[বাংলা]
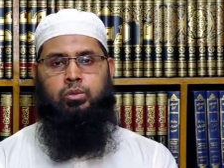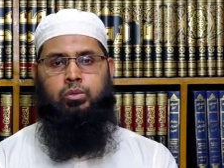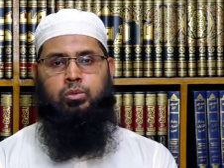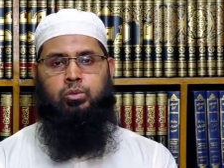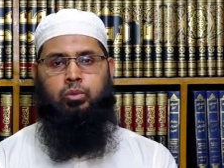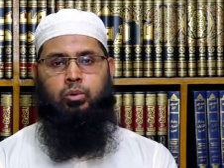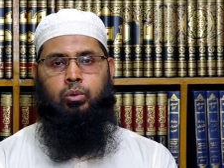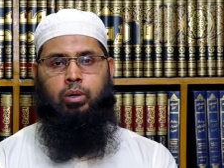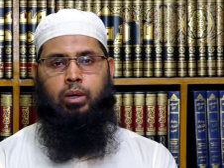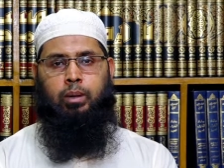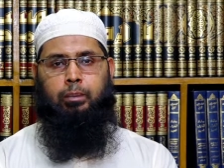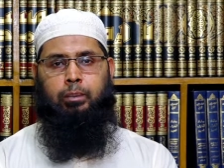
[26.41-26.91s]

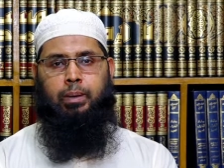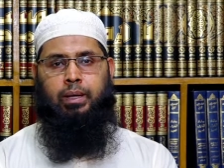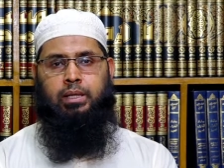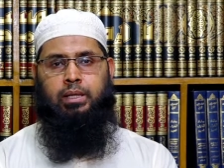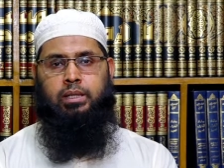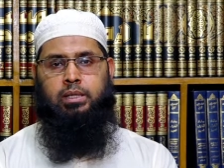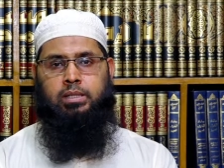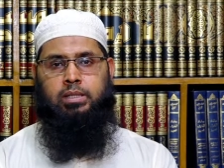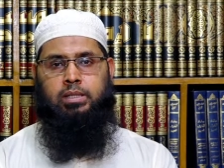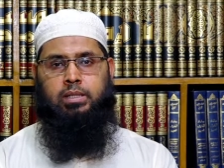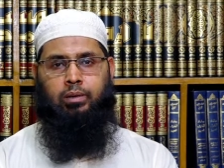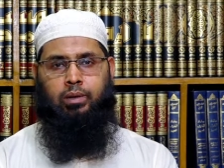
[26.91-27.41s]
সৌরা বানি
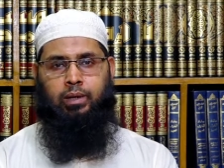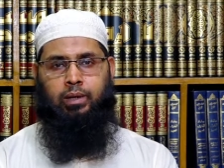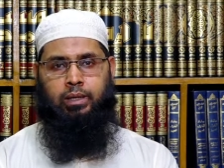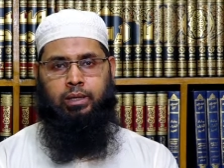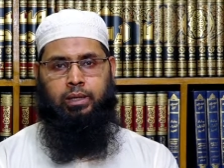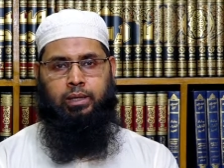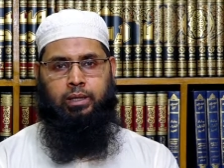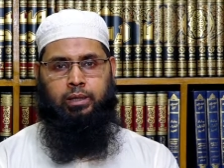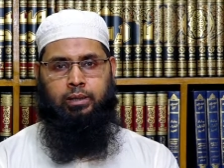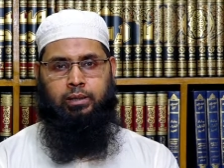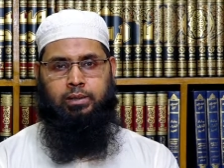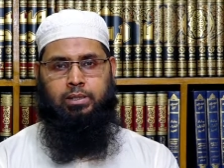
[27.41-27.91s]

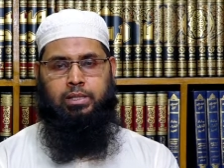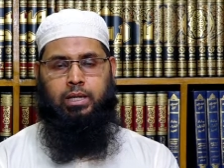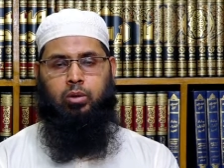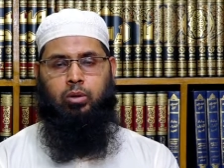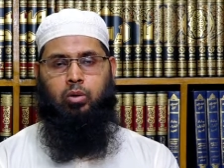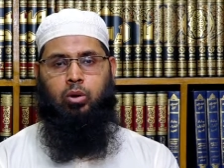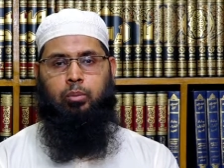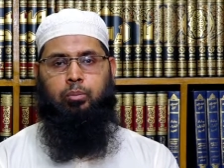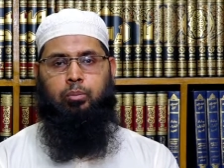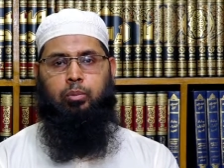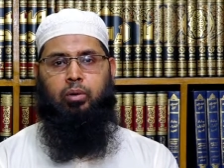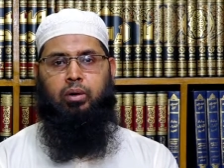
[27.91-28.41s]
ইসরাইল যার
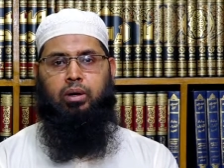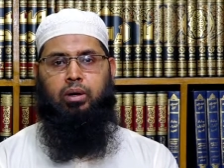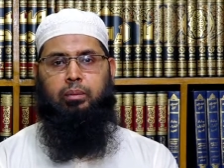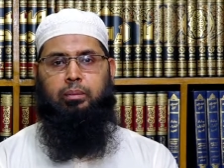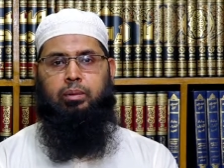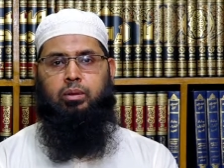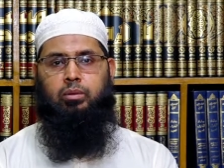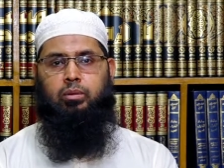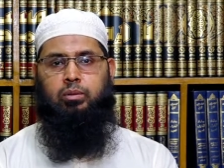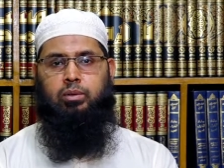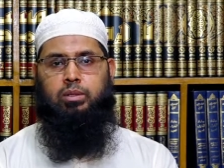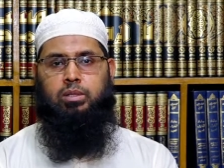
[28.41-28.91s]
অপর
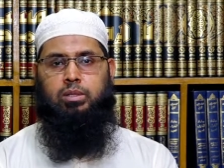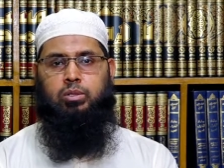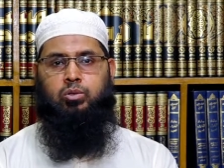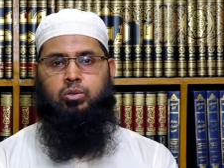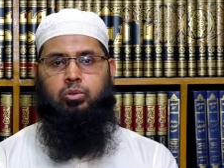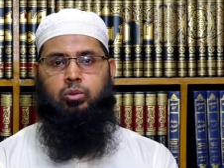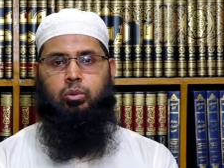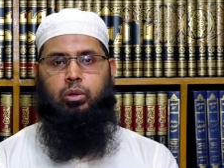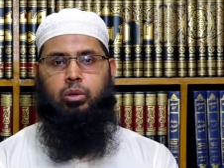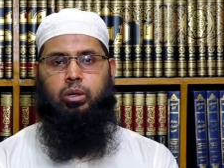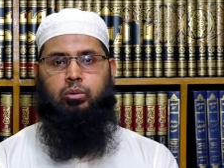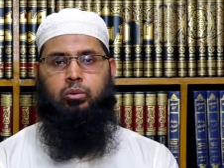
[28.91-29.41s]
নামই হচ্ছে
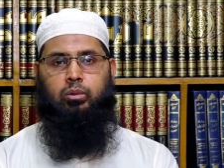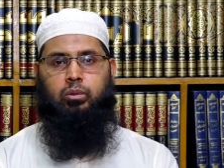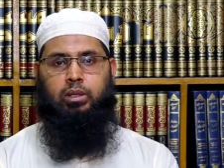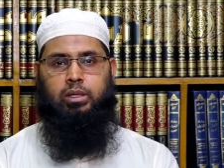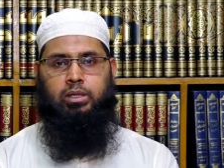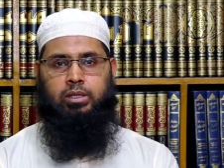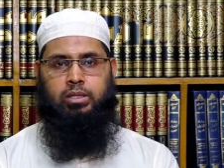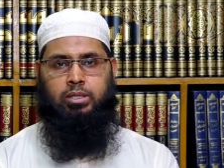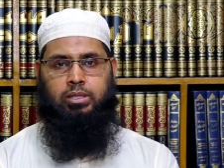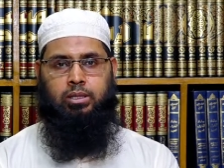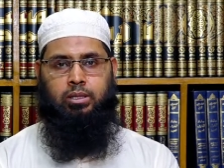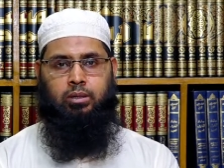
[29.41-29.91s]
সৌরাতুল
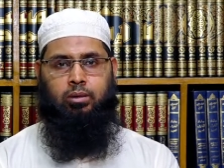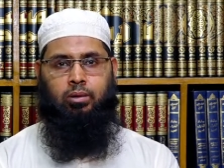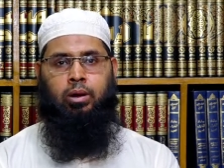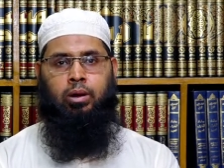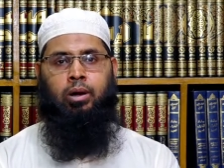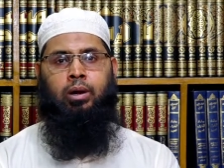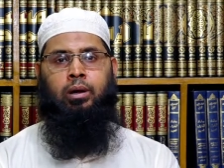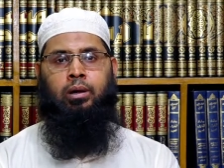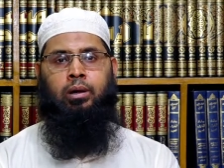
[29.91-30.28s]
ইসরা